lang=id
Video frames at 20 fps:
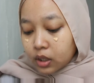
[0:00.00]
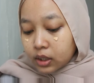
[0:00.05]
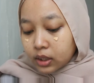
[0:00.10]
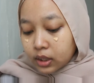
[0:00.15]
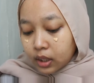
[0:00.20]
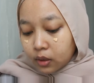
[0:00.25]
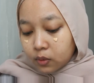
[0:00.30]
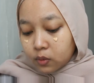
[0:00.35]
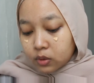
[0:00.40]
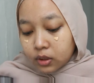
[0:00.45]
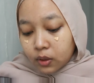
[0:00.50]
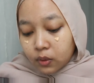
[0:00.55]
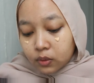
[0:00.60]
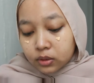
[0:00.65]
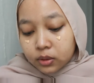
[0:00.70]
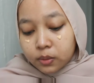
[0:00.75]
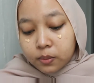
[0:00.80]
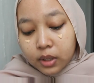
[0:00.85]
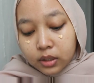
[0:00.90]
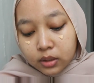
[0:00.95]
kali ya gue takut
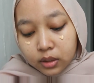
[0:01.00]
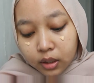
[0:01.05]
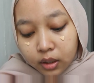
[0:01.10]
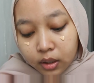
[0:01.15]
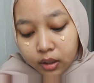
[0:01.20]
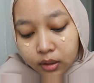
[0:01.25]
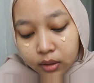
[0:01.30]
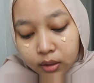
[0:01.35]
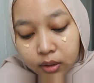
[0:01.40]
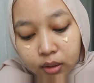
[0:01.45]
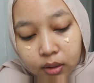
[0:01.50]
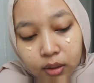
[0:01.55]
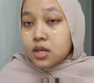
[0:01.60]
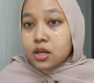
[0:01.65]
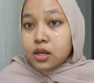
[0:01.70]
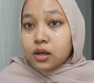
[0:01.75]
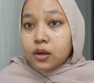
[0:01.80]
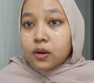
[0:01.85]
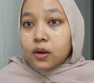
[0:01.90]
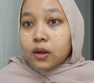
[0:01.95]
kebanyakan
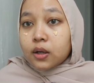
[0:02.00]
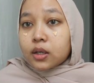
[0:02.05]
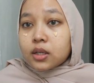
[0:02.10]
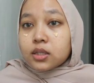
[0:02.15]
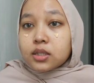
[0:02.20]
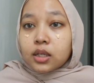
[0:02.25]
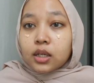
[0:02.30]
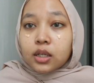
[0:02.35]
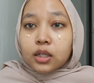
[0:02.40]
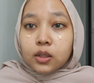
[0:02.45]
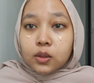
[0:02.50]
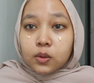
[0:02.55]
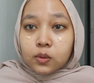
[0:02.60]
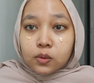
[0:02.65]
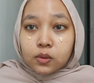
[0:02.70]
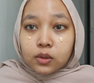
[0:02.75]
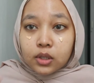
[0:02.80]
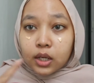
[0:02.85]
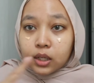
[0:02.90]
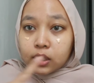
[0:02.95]
oke segini
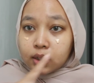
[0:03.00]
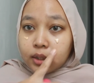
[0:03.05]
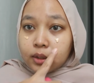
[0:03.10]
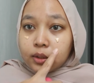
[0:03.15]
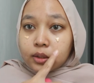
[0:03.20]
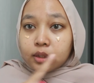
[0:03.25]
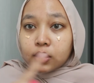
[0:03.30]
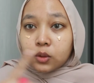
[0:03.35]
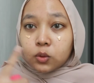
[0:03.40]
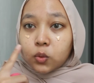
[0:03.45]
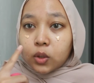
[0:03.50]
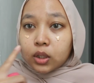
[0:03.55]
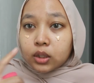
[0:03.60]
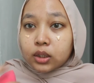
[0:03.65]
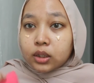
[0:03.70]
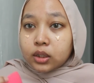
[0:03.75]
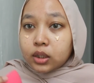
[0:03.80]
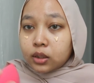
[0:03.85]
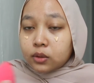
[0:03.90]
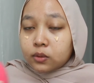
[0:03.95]
dulu deh nih dua
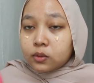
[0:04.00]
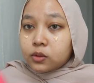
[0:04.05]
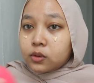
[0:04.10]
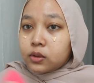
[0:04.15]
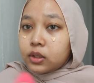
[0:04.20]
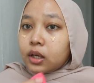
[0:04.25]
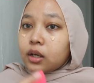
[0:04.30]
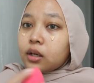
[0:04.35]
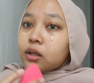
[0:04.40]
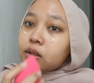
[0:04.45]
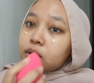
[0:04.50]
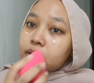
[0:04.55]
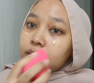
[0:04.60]
titik dulu ya